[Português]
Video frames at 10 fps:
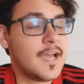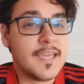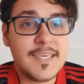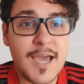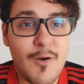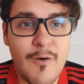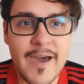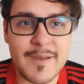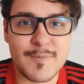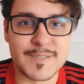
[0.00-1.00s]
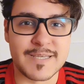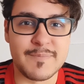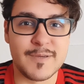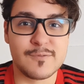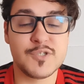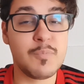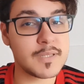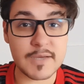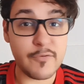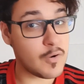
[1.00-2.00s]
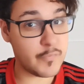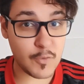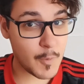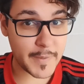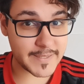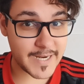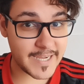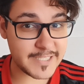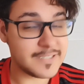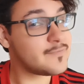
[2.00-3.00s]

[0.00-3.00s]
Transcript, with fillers: E agora, meus amigos, Botafogo ficou para trás.